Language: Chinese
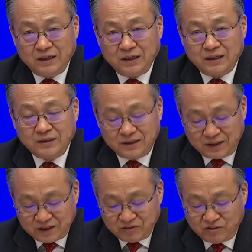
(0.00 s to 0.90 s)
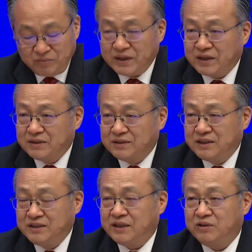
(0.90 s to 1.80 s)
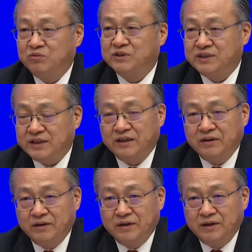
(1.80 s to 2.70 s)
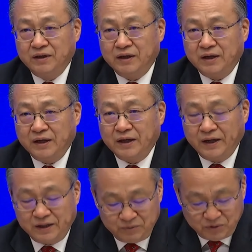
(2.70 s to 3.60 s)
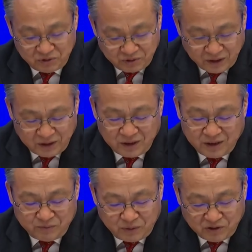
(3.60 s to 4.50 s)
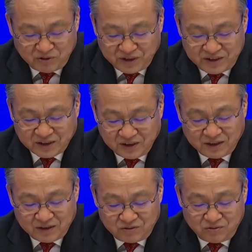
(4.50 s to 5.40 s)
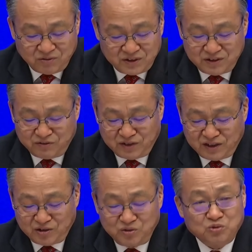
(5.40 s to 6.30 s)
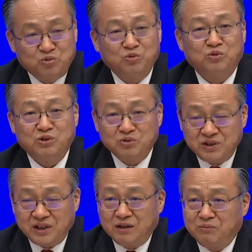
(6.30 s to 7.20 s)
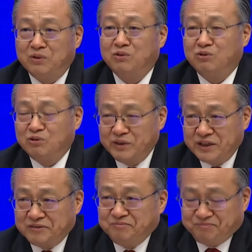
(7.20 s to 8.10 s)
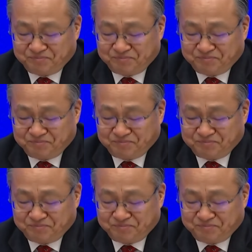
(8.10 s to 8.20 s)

而且在很多方面是在显著增强，哎，你比如说报告中也讲到了，中国经济发展具有诸多优势啊，包括我们的